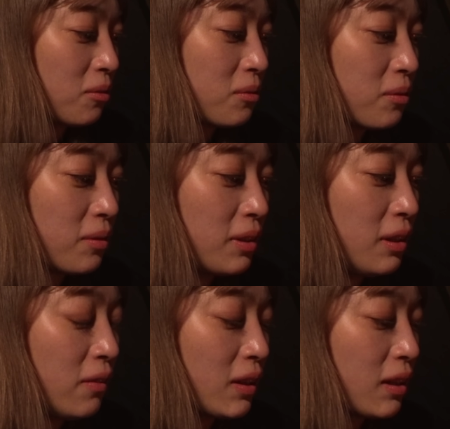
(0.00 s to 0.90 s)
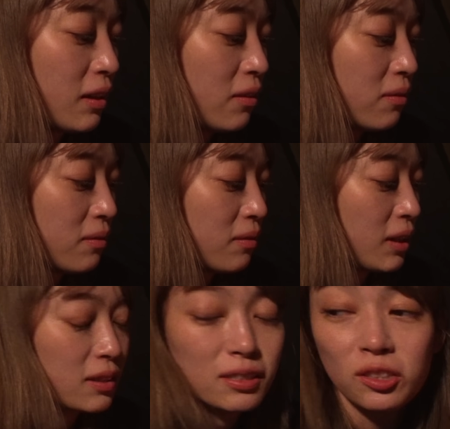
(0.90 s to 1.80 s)
の岩谷の
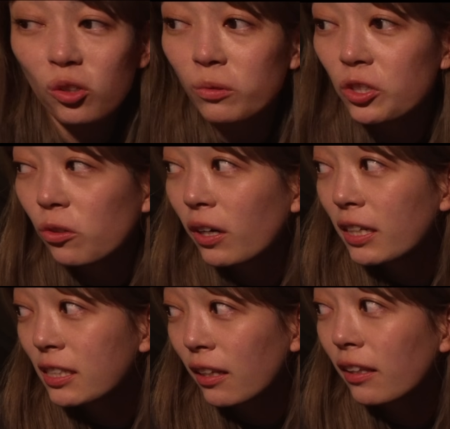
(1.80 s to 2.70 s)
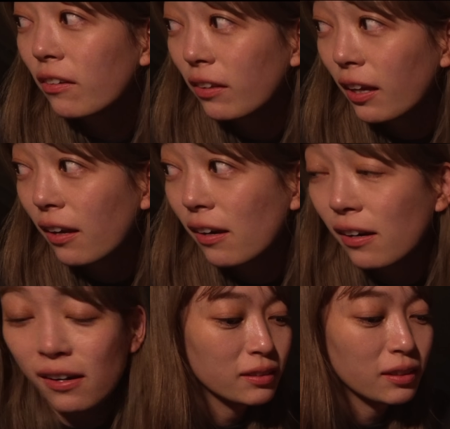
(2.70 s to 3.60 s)
ガスストーブ紹介したんだよね、うん、
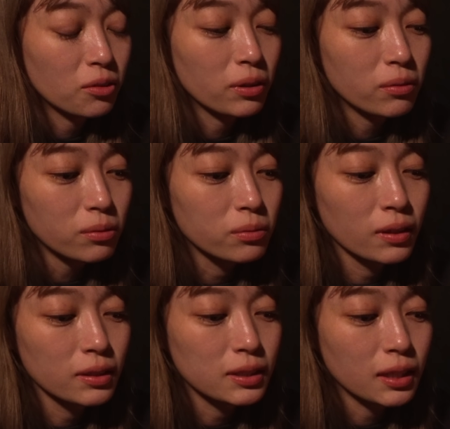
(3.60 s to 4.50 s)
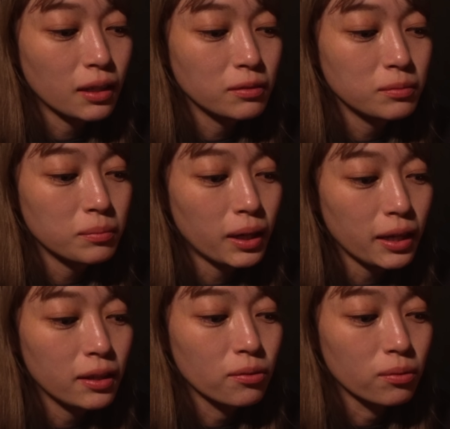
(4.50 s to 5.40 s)
でこれを使う
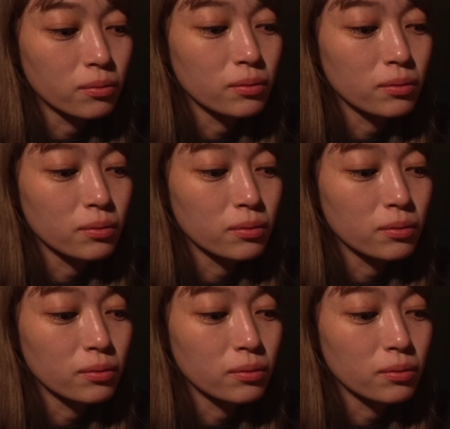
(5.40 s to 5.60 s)
前の